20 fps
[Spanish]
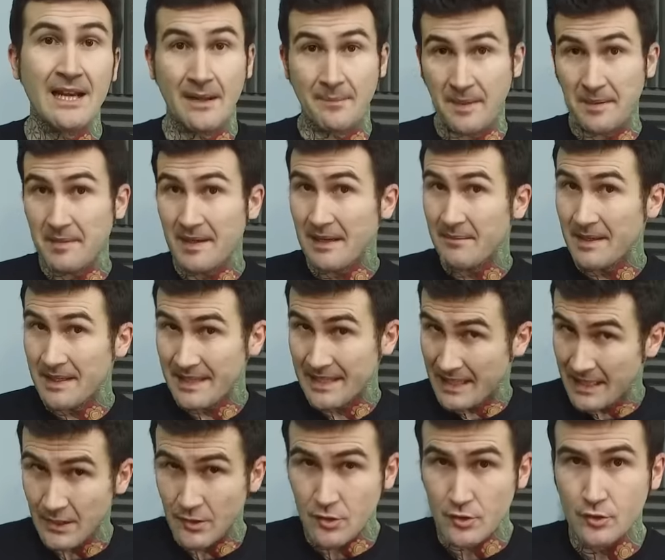La primera
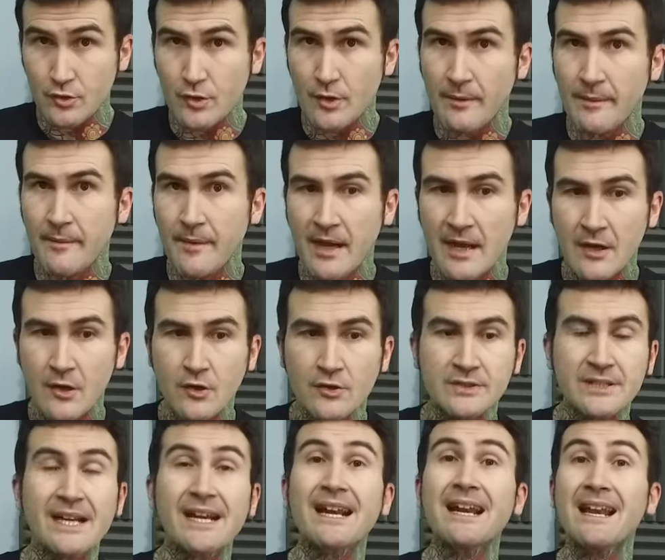madera que nosotros vamos a
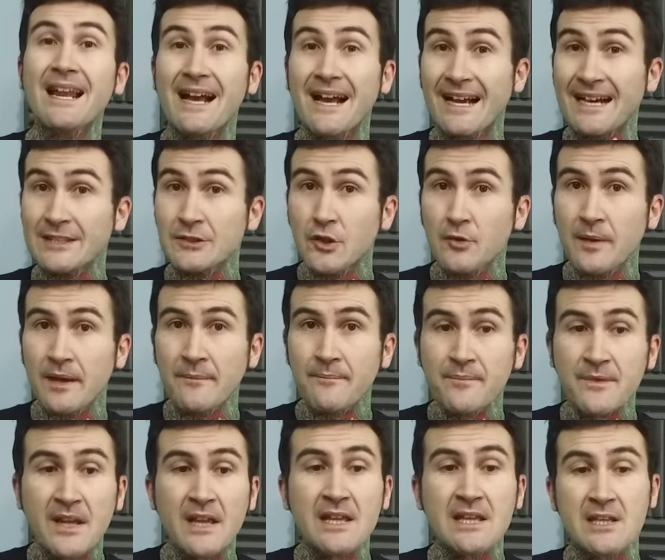encontrar es la jatoba,
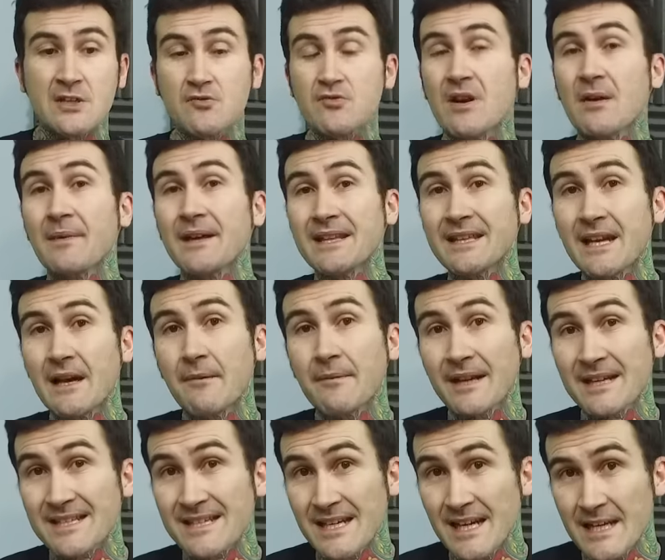y es una madera
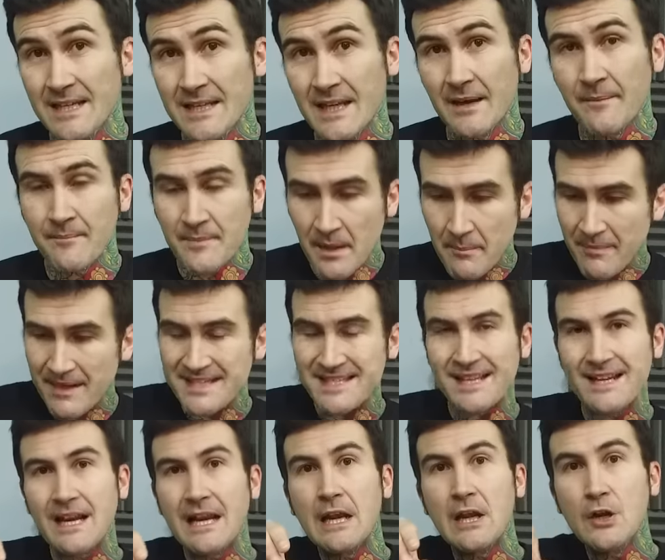brasileña, va a
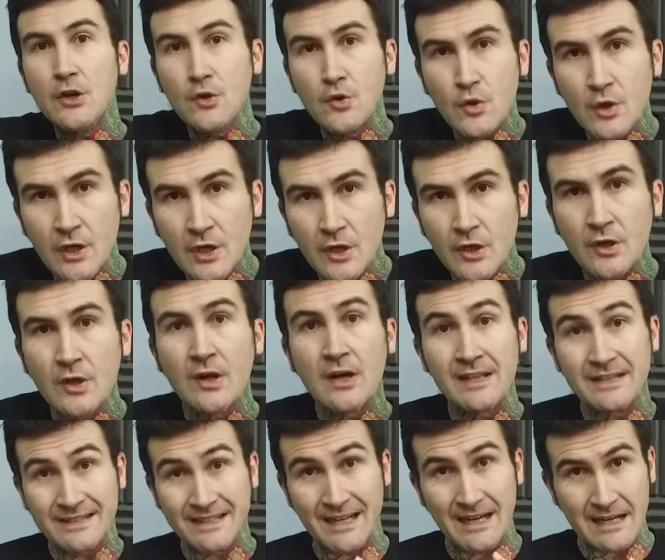ser el núcleo
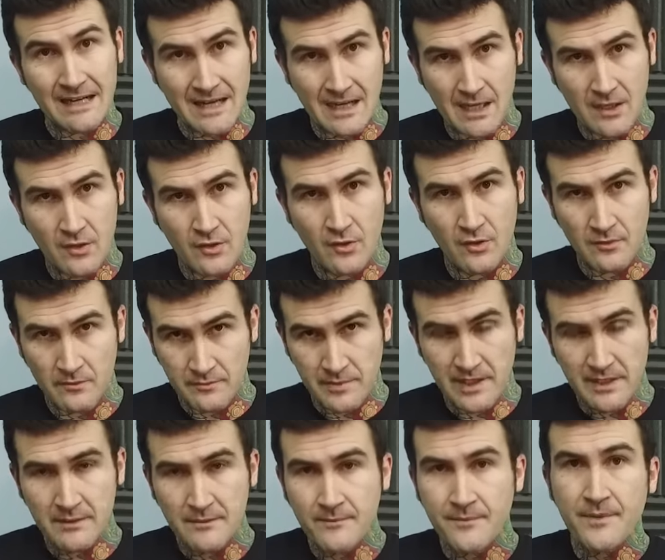del casco,
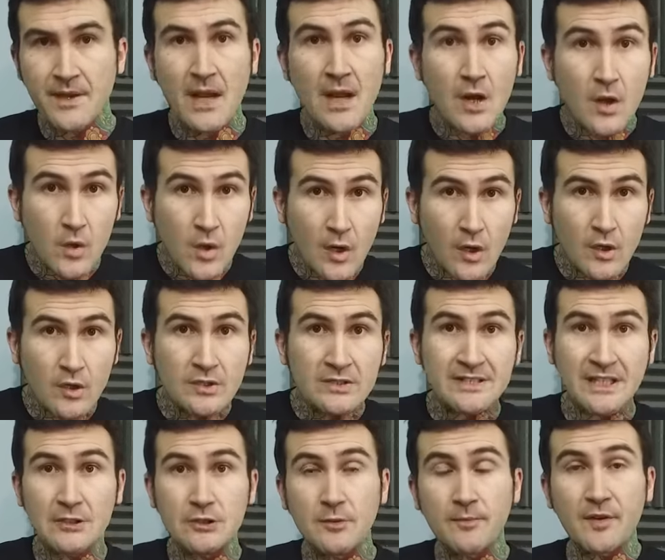¿bien? Luego,
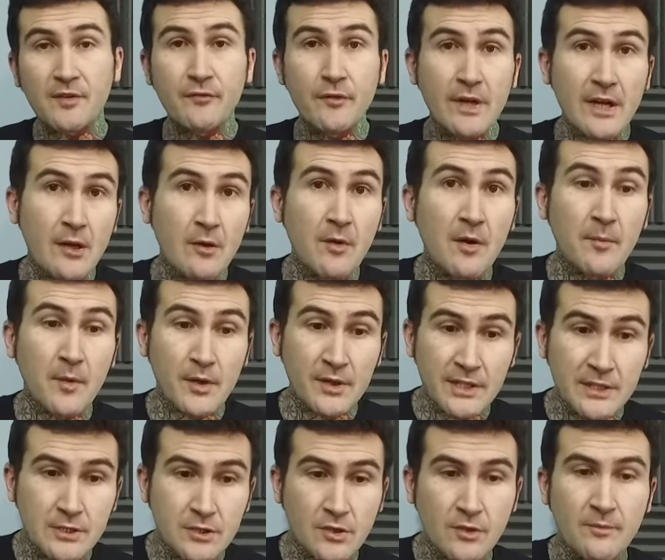tanto por fuera como por
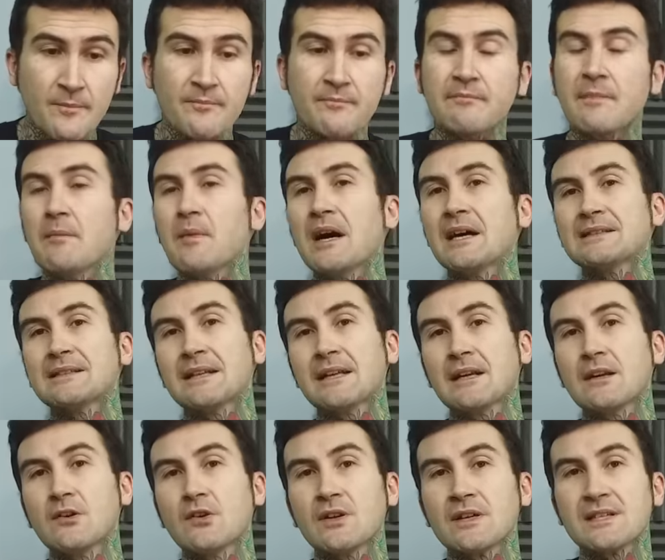dentro, vamos a
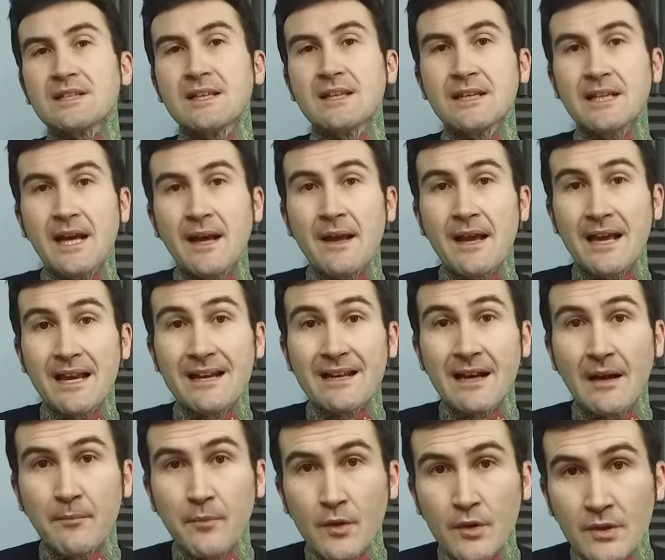tener lo que sería el
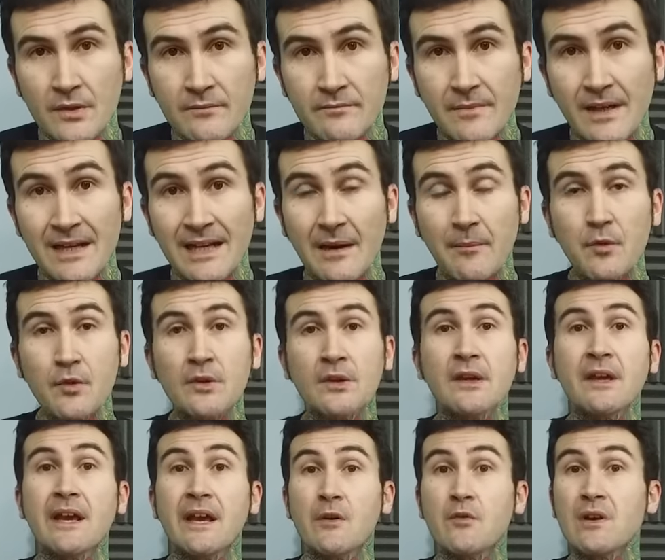capur. El capur
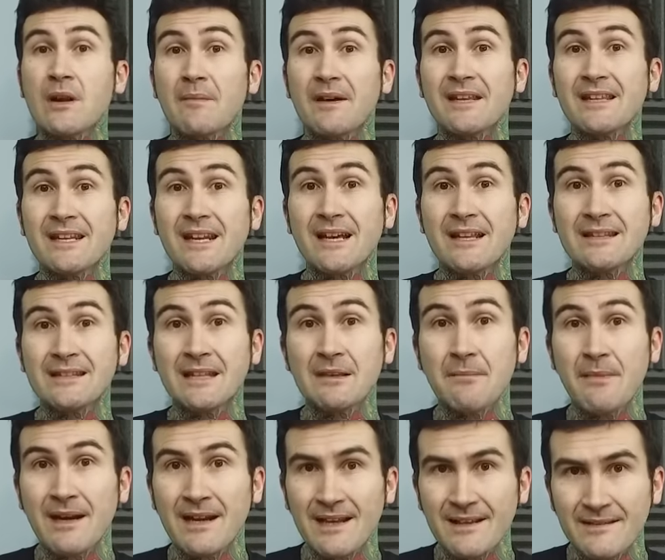es una madera de
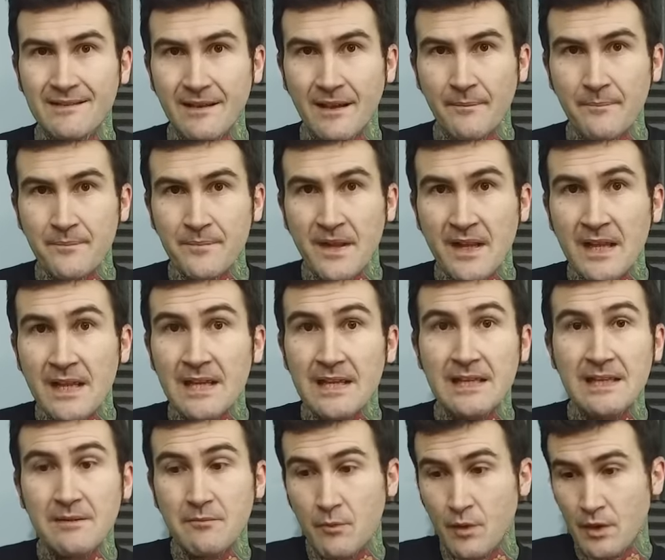Malasia,
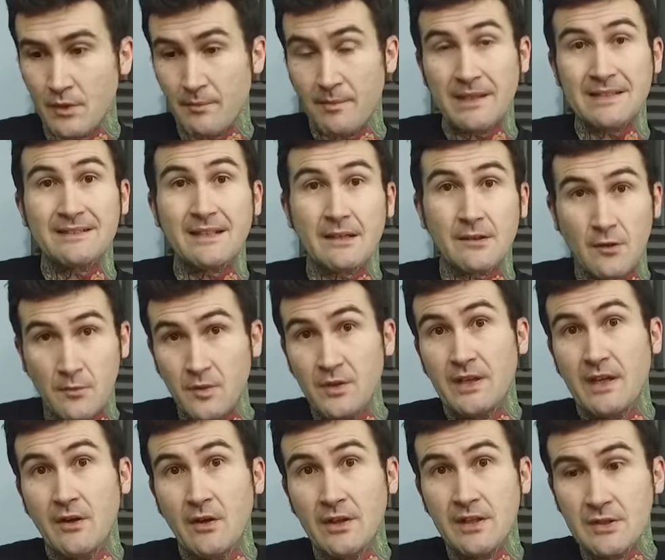y bueno, va a estar, como
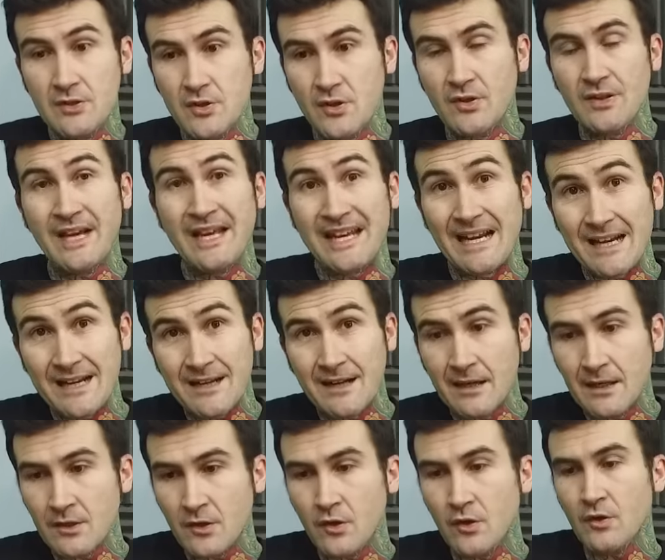ya os he dicho, en el
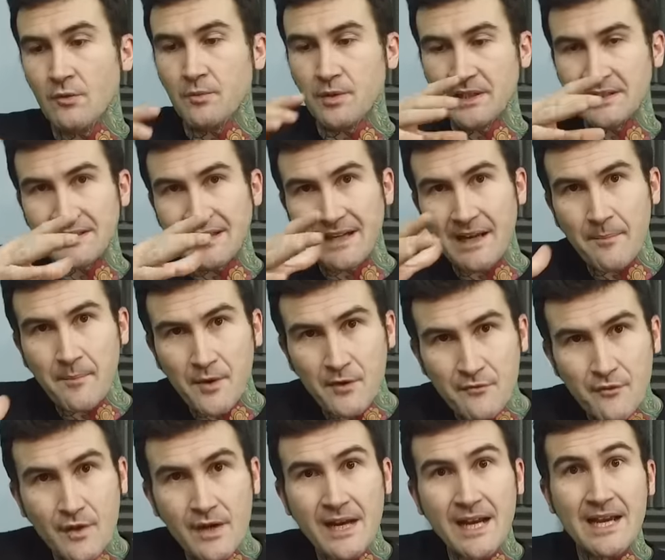casco, pues estaría por
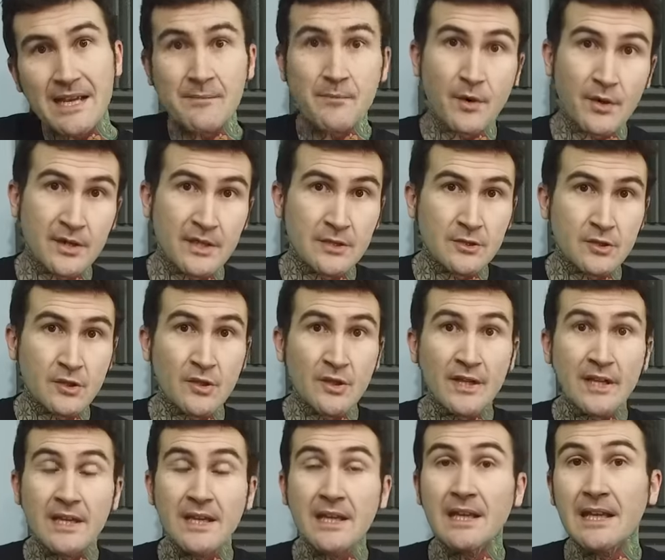fuera y por dentro.
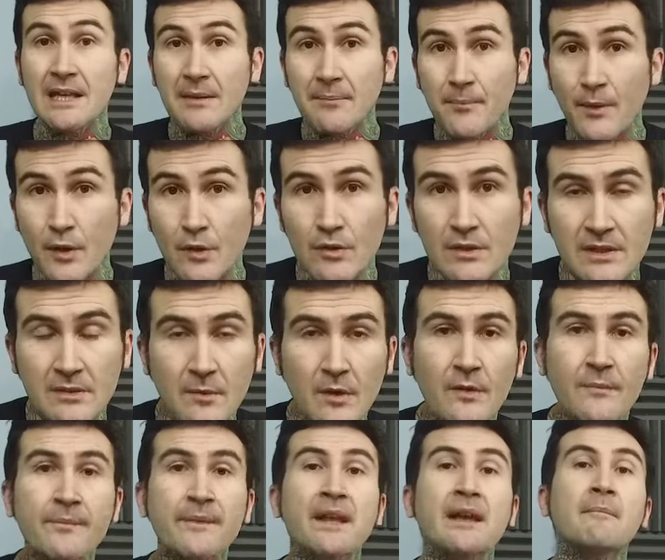Y por
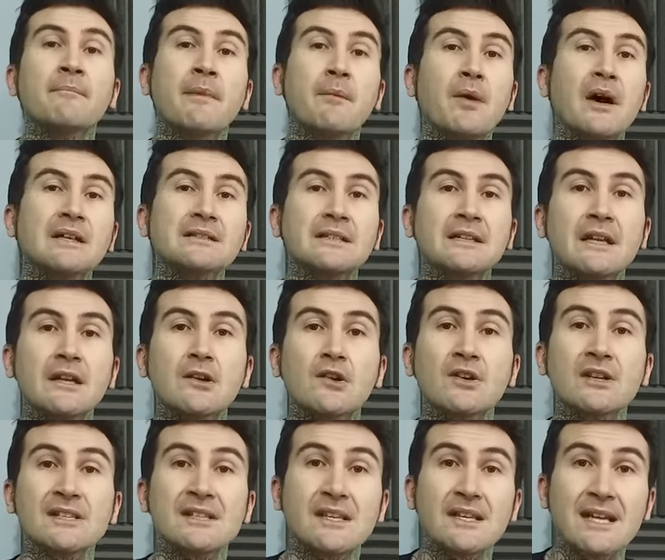último, vamos a tener
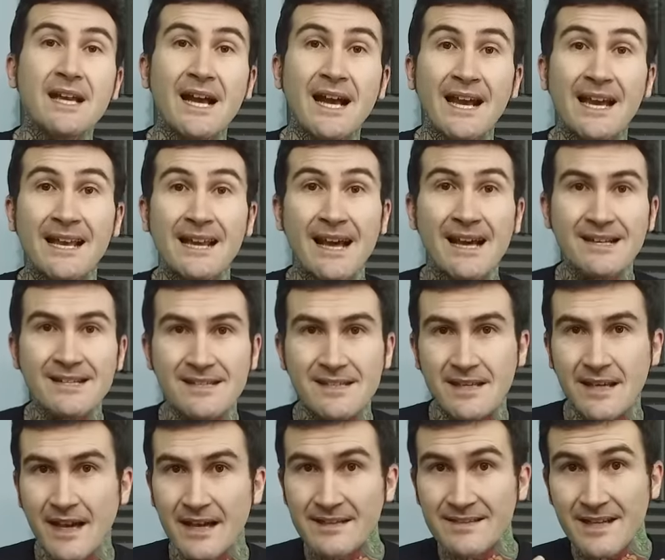lo que sería el
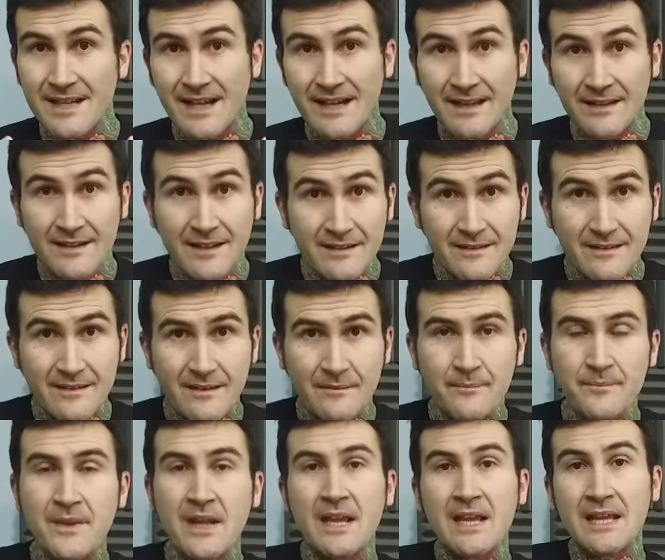arce, arce
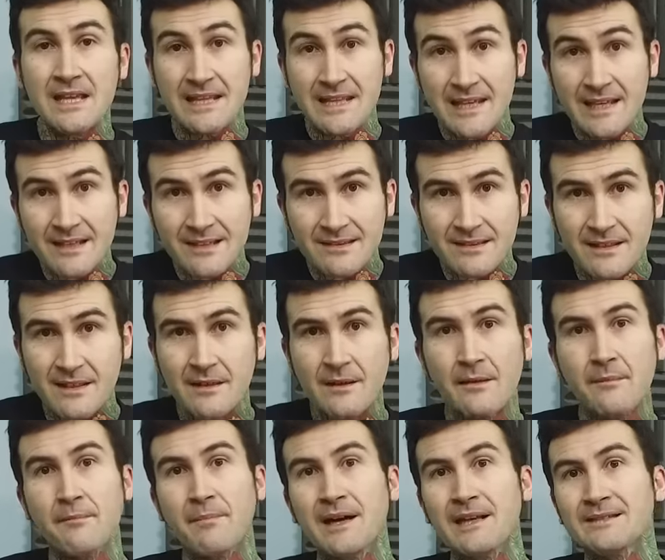canadiense. Y
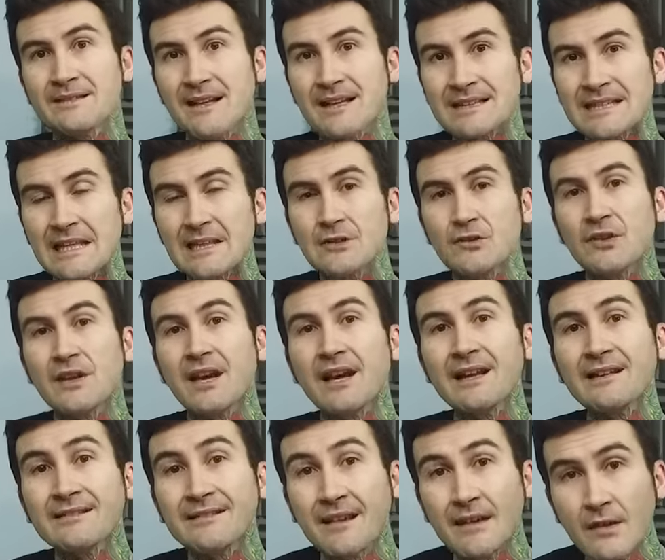este va a estar tanto en
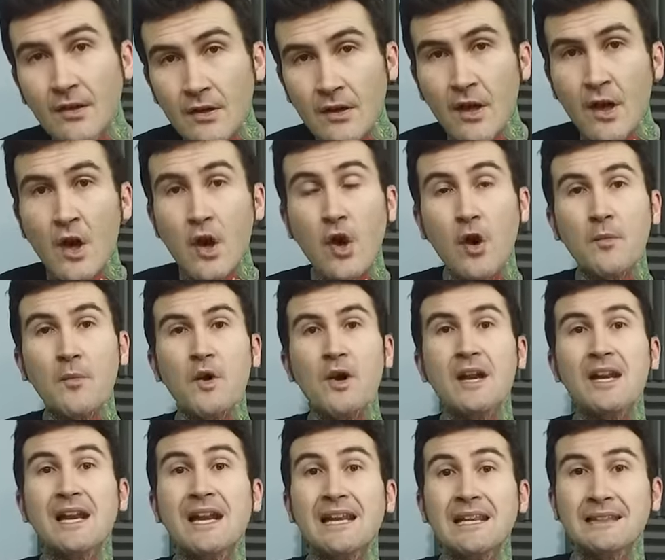el exterior
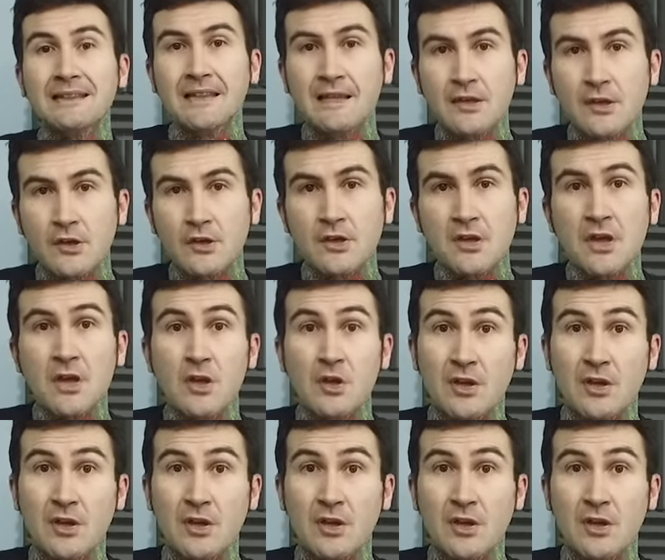como en el interior.